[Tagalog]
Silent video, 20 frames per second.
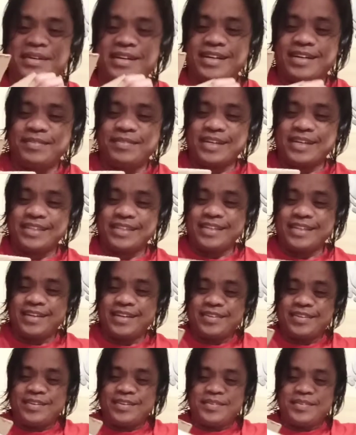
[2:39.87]
ang laman mga kabagal
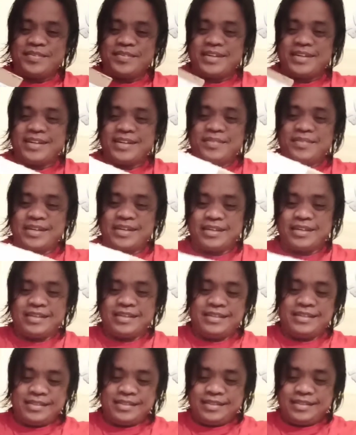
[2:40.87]
tingnan nila mga
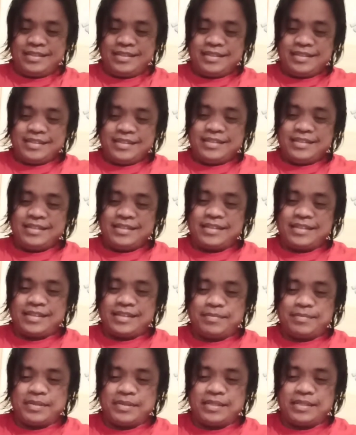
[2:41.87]
kabagal
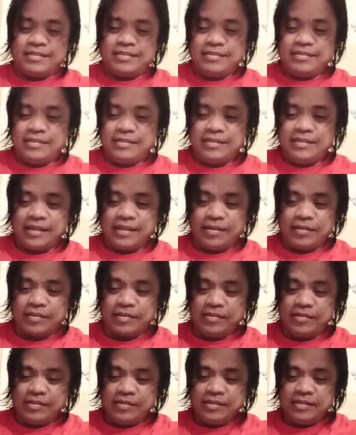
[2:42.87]
ang laman niya
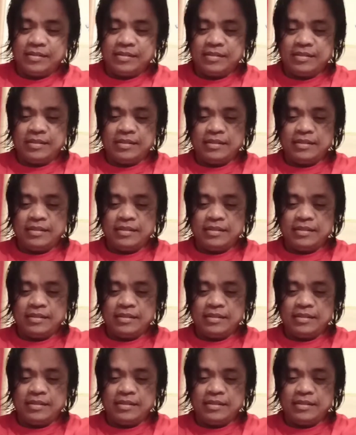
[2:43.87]
ano to